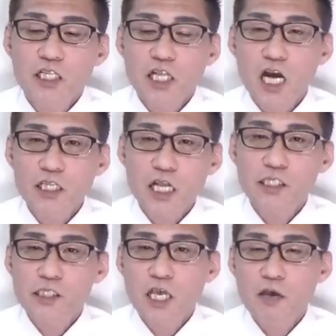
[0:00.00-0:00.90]
立て
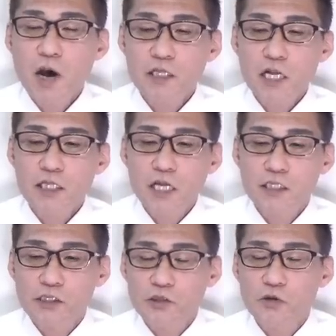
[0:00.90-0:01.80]
つけば立て
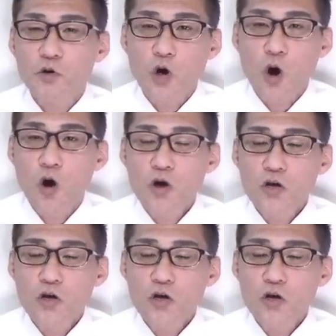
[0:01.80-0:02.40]
つくほど、